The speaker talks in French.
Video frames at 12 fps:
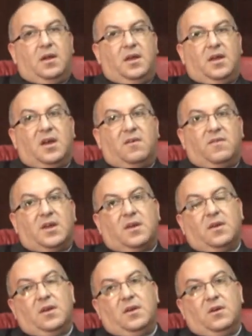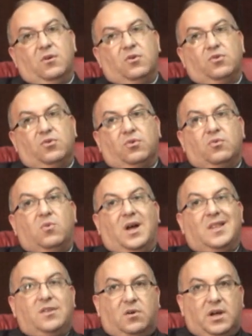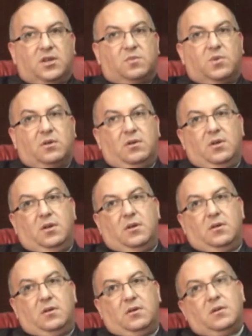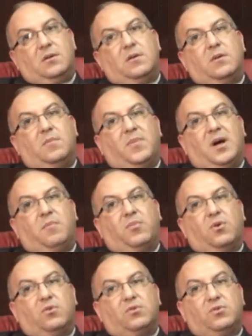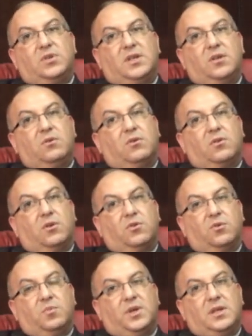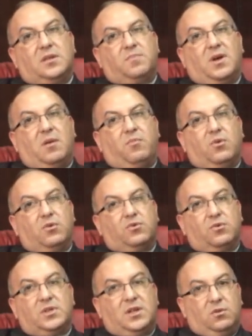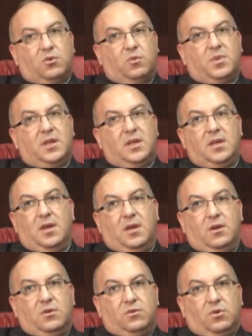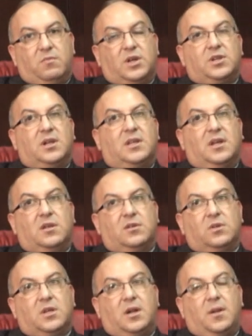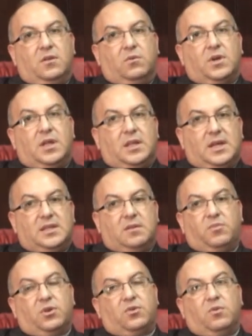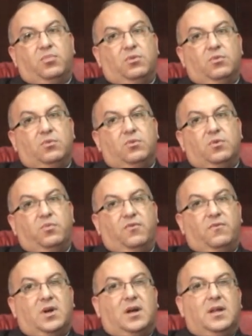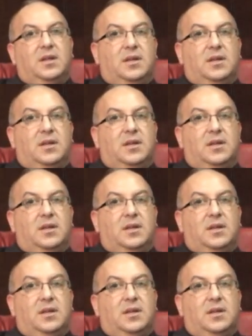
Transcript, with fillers: et avec surtout un engagement euh, par rapport au succès de notre entreprise, par rapport au succès de notre pays sur le marché international. Donc il est très important pour nous de pouvoir